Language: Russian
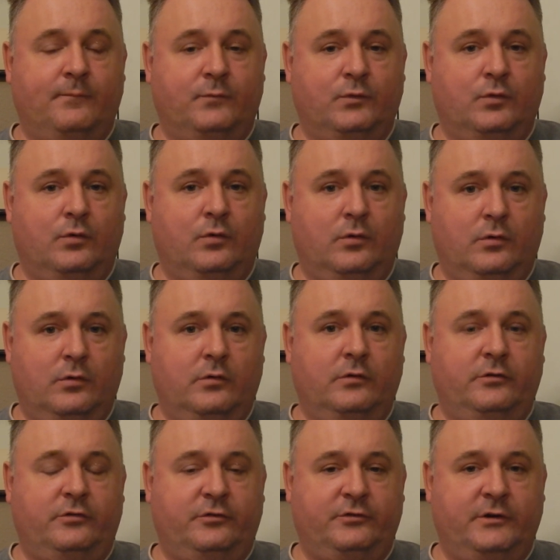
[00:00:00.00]
Но
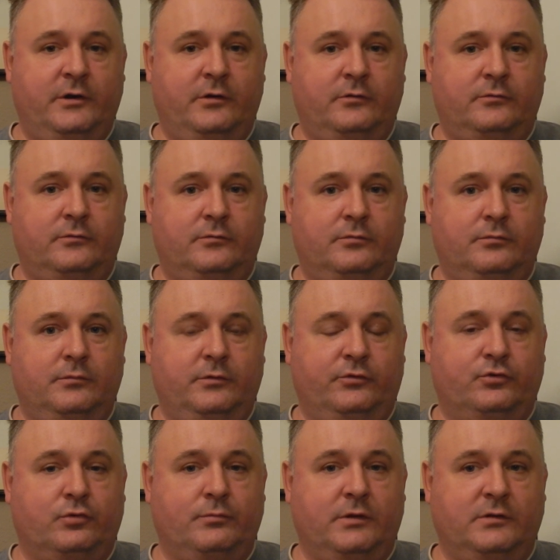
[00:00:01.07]
исчезают
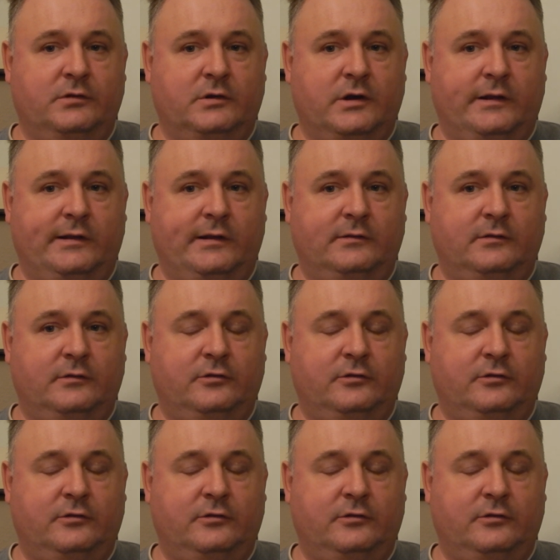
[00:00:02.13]
инструменты какие-то,